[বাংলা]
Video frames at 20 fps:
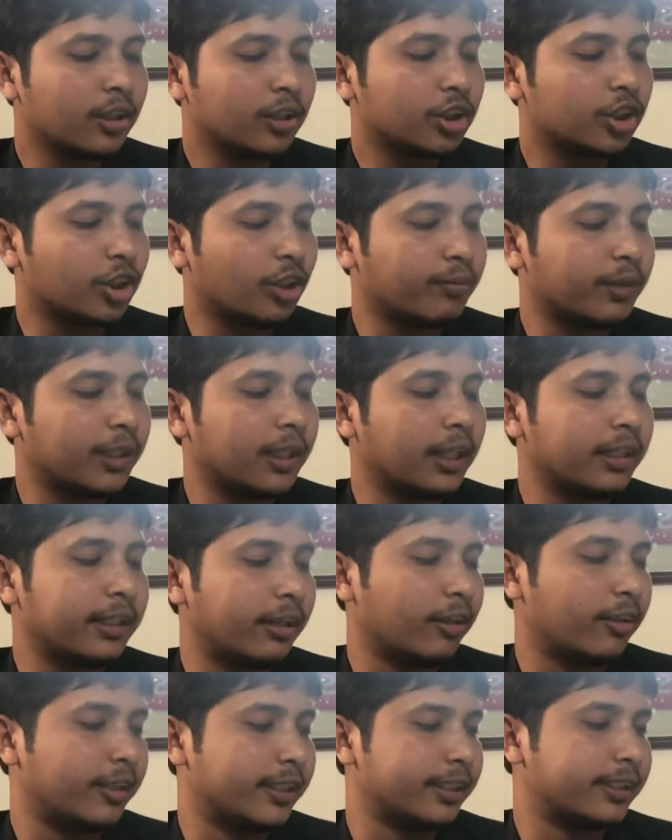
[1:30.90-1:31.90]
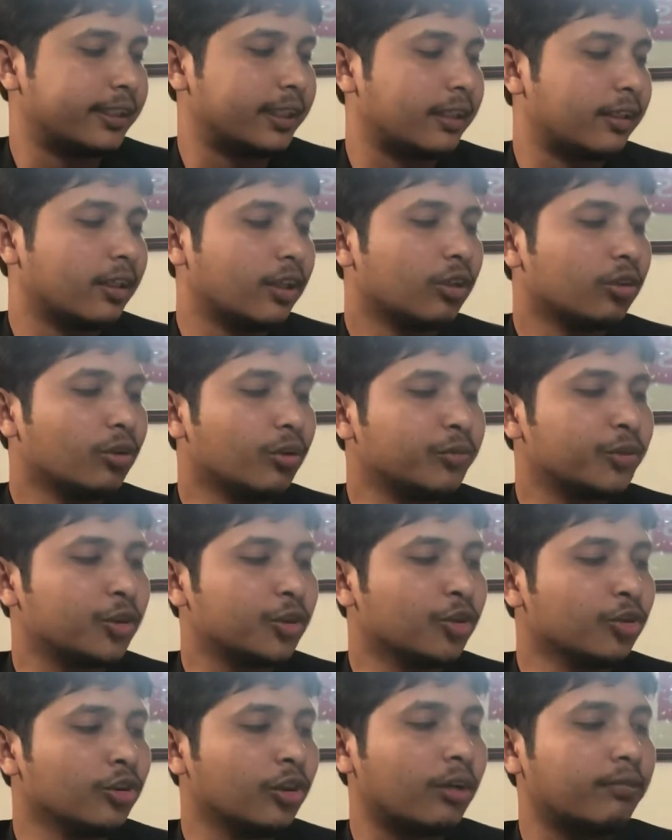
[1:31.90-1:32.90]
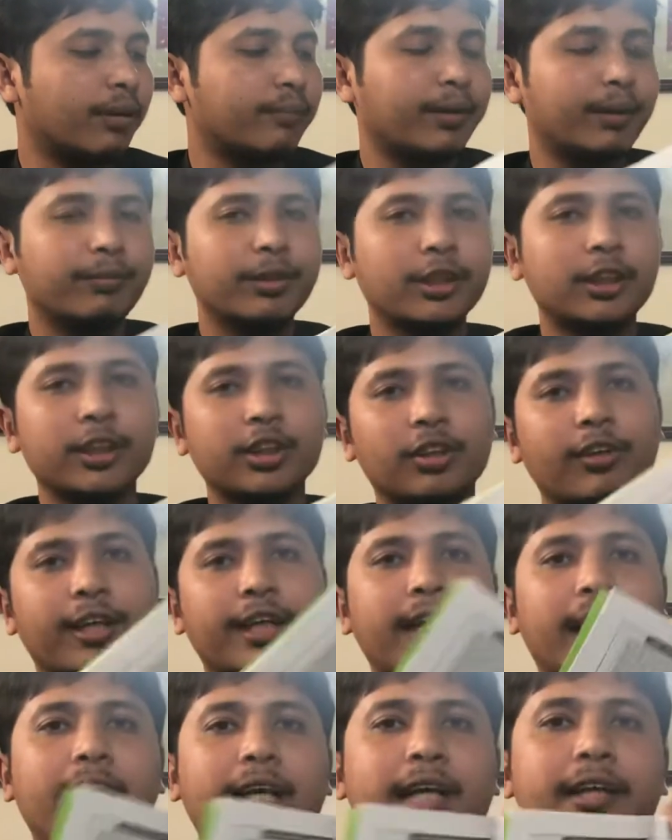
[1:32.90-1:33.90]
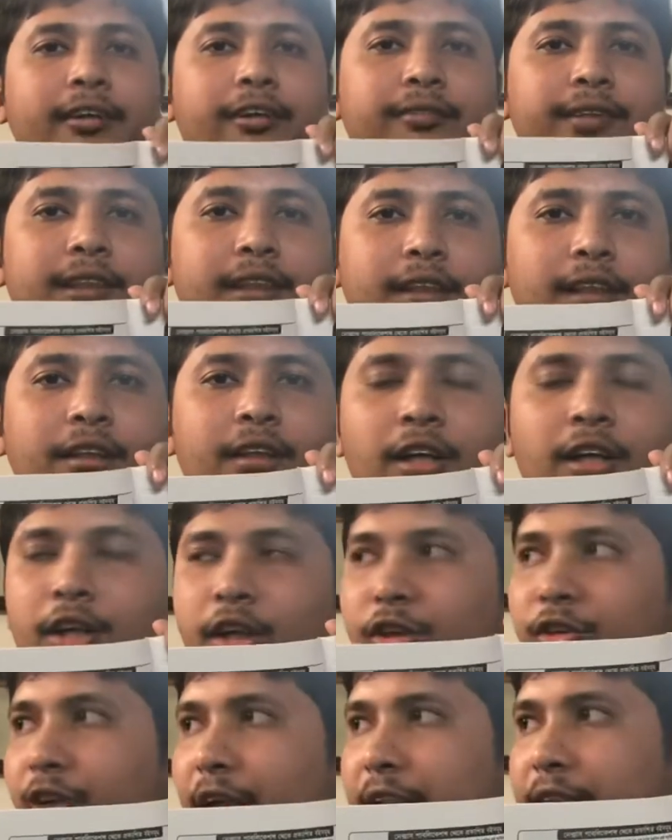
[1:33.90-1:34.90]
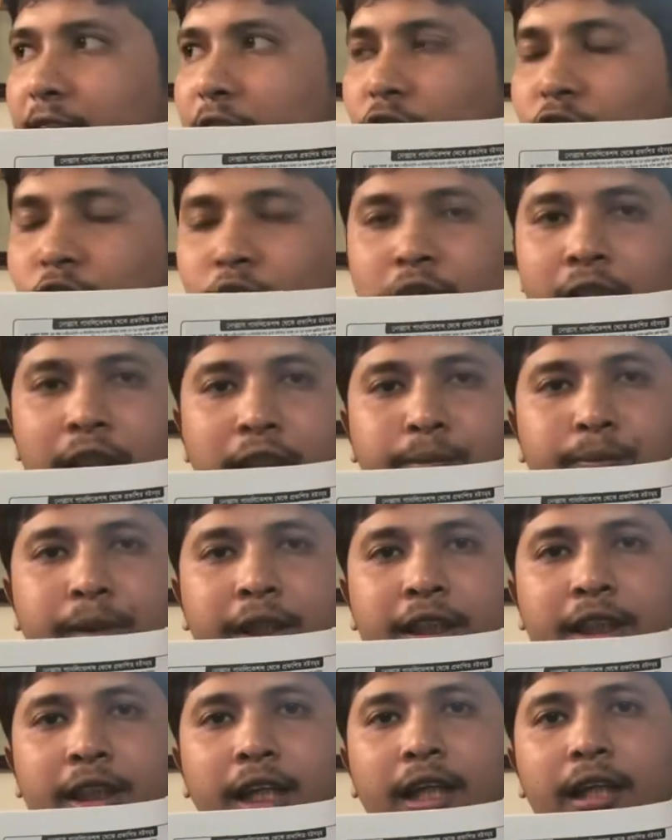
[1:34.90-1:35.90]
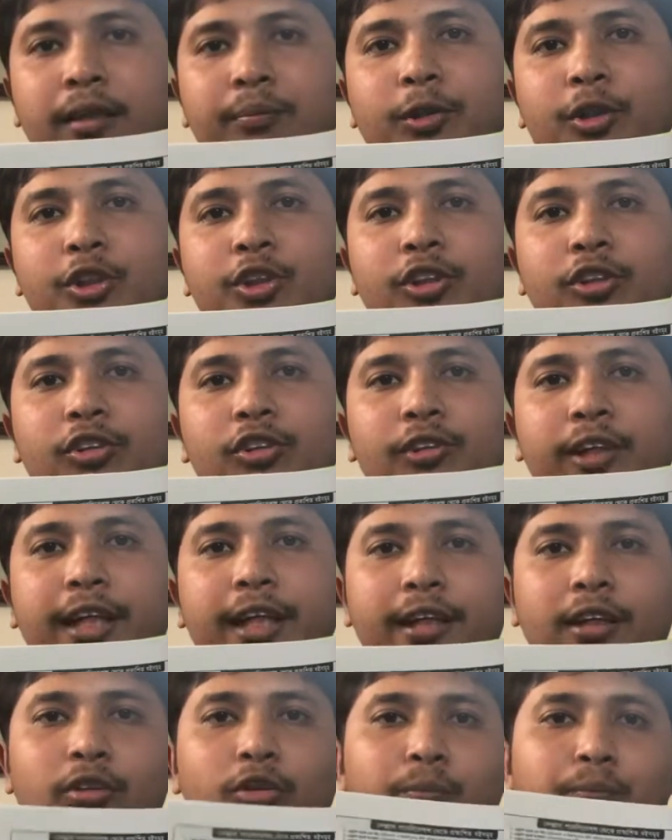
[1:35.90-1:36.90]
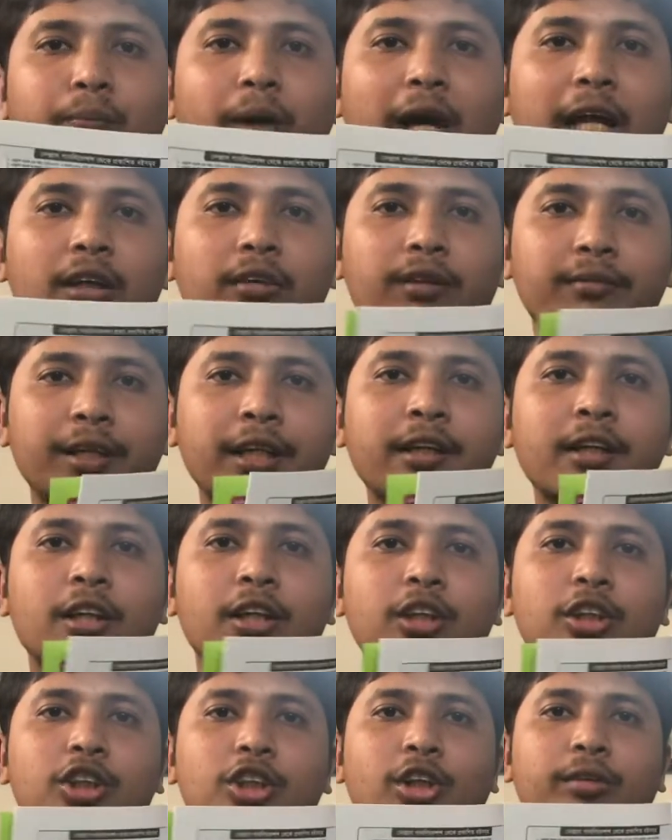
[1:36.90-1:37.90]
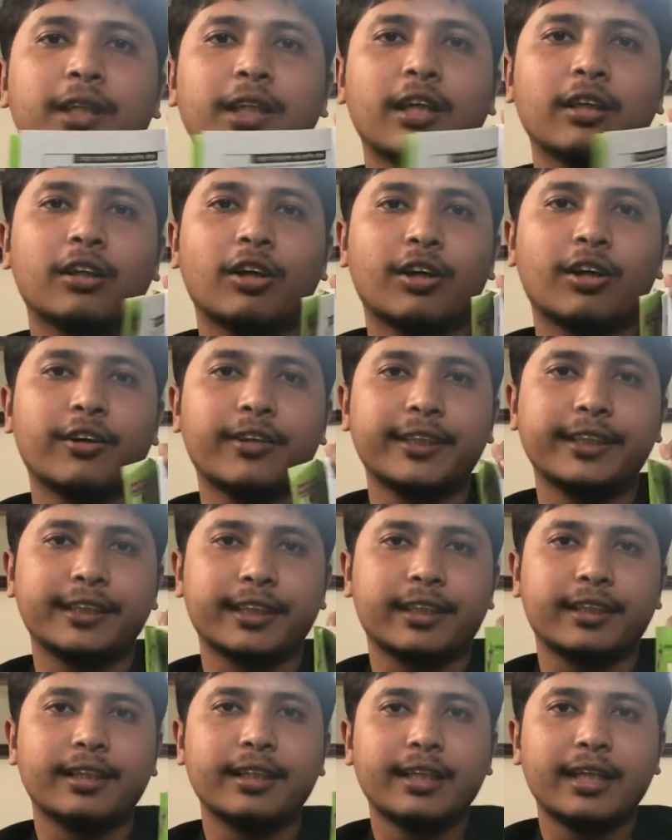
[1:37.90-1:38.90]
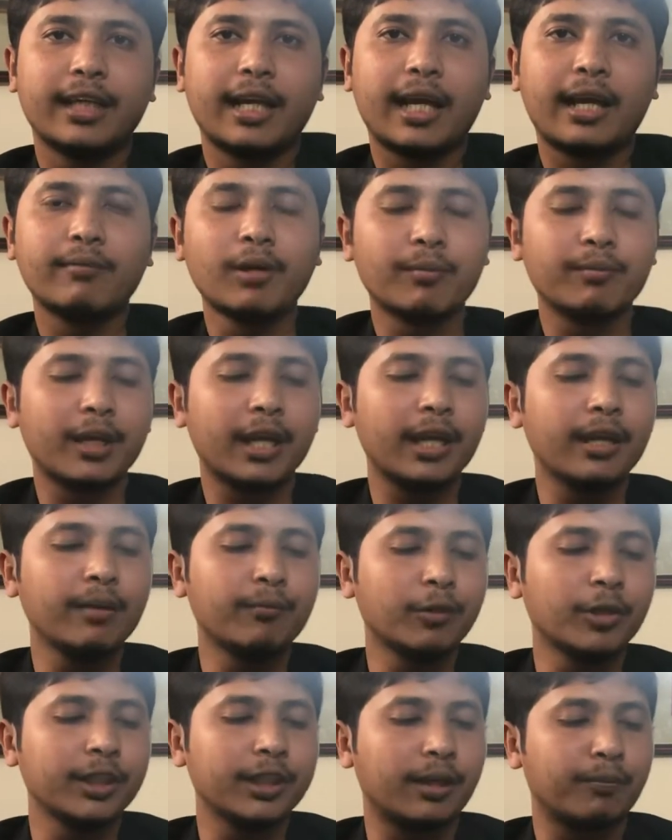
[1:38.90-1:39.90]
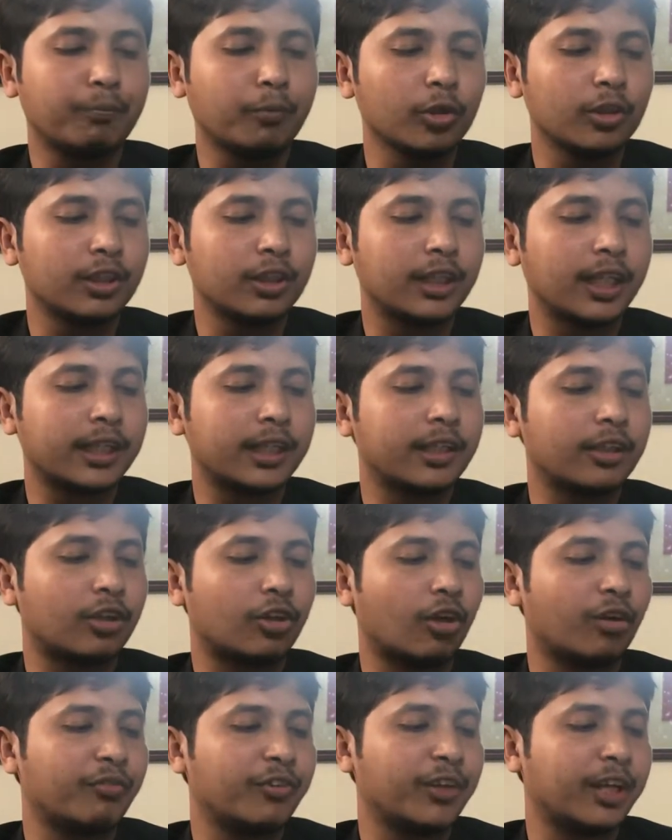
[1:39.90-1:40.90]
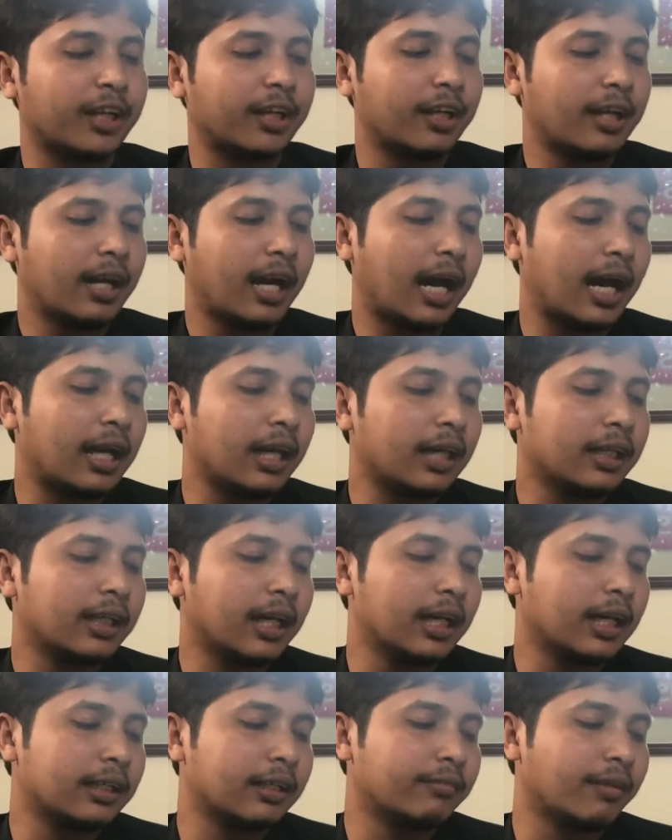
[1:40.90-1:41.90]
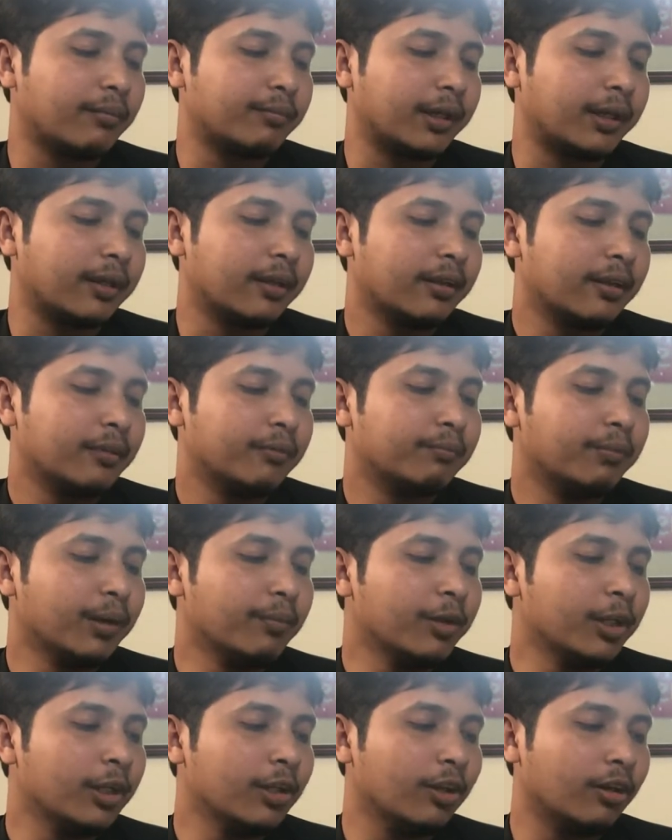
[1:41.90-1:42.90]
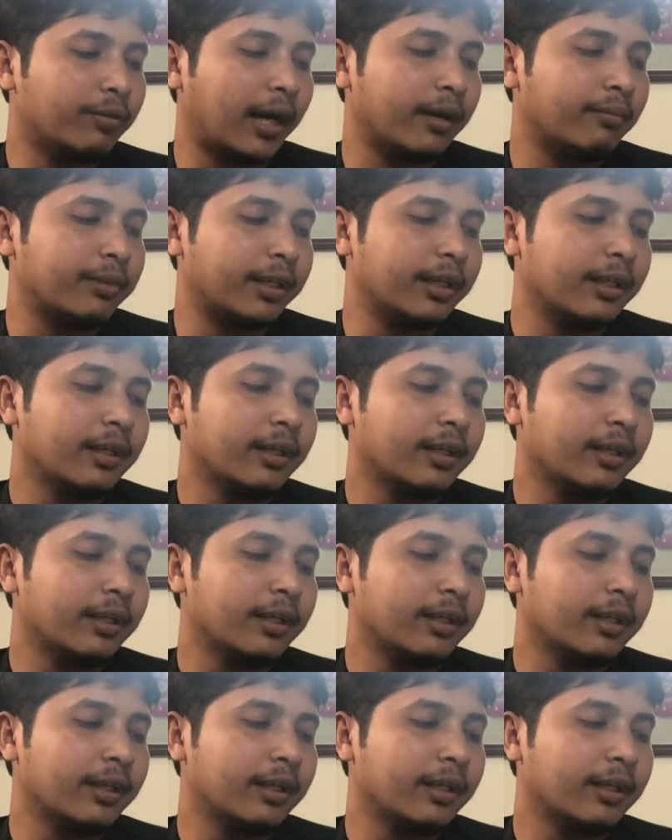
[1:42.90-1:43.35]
সমাধান দেওয়া হয়েছে খুব সুন্দরভাবে বিশেষ করে ঢাকা ইউনিভার্সিটির দুই হাজার উনিশ বিশ সালের প্রশ্নগুলো এখানে খুব ভালোভাবে সমাধান করা হয়েছে এবং এই বইতে প্রত্যেকটি টপিক আলাদা আলাদাভাবে বিভিন্নভাবে